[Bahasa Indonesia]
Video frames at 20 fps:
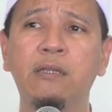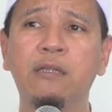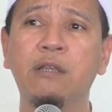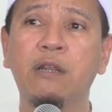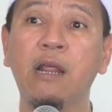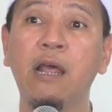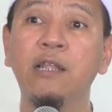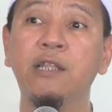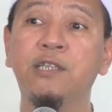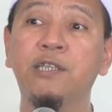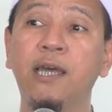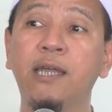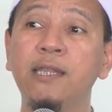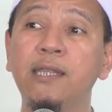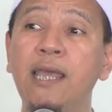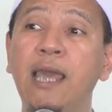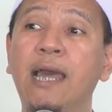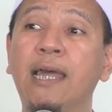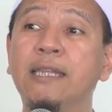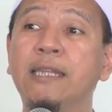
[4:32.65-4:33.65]

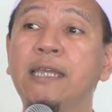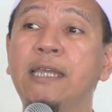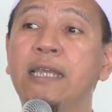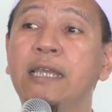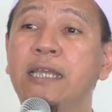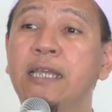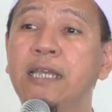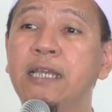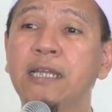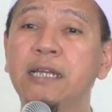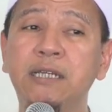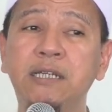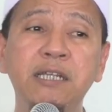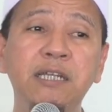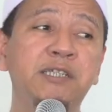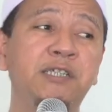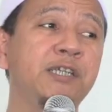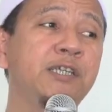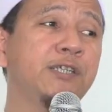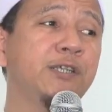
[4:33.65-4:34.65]
derajat yang tinggi
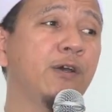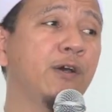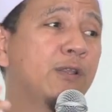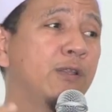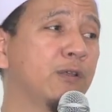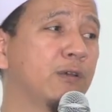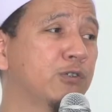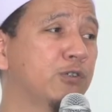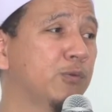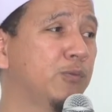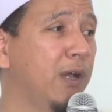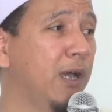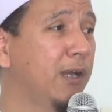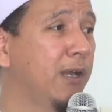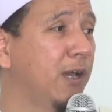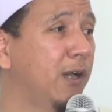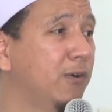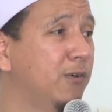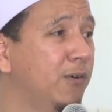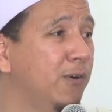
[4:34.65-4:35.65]
di sisi Allah
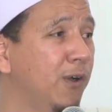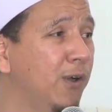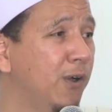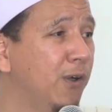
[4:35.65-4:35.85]
subhanahu